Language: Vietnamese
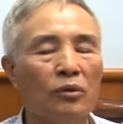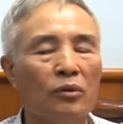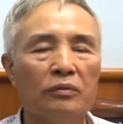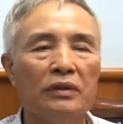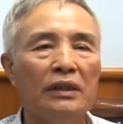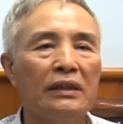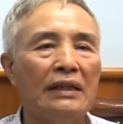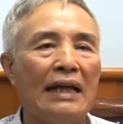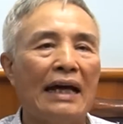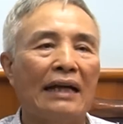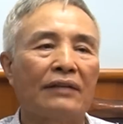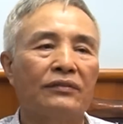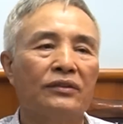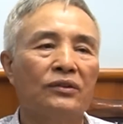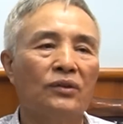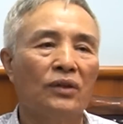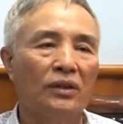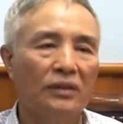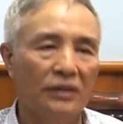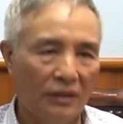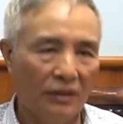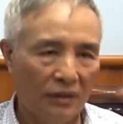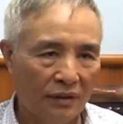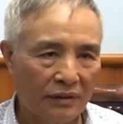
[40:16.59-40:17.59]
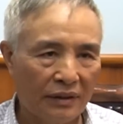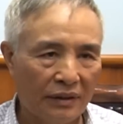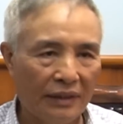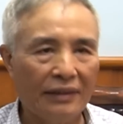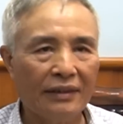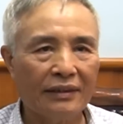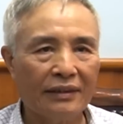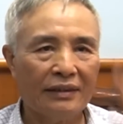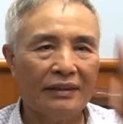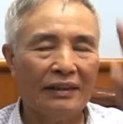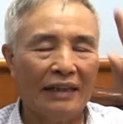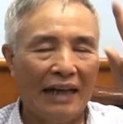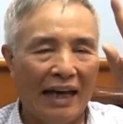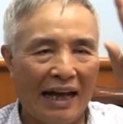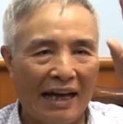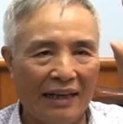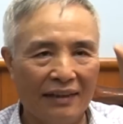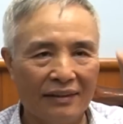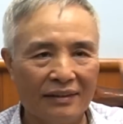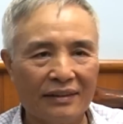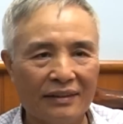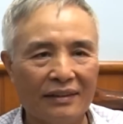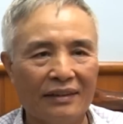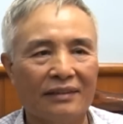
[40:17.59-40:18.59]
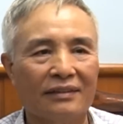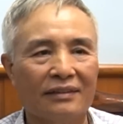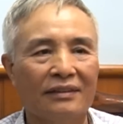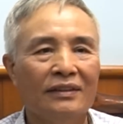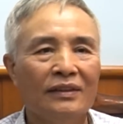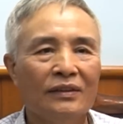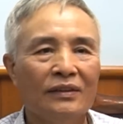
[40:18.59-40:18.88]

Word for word: không liên lạc với nó nữa. Đấy là cái thằng Hà là cái thằng